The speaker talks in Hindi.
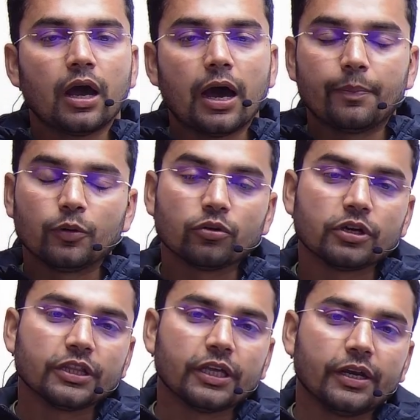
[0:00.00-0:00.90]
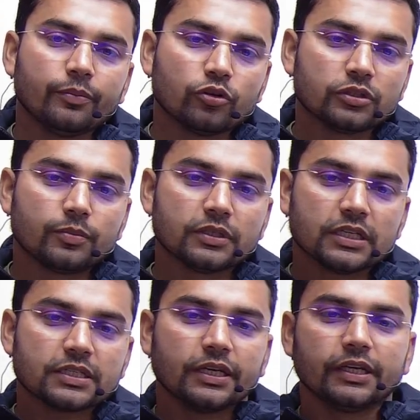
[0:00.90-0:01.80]
आप लोगों की तैयारी बहुत
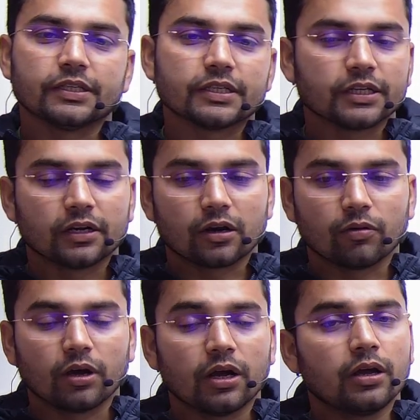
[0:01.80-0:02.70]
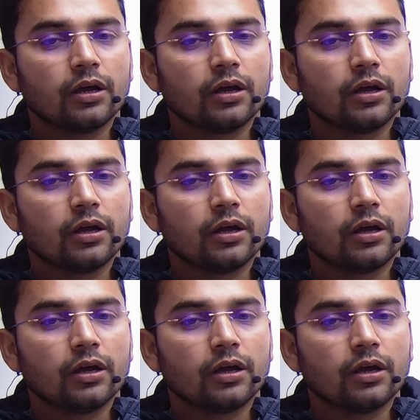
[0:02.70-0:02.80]
ज़बरदस्त तरीके से चल रहा होगा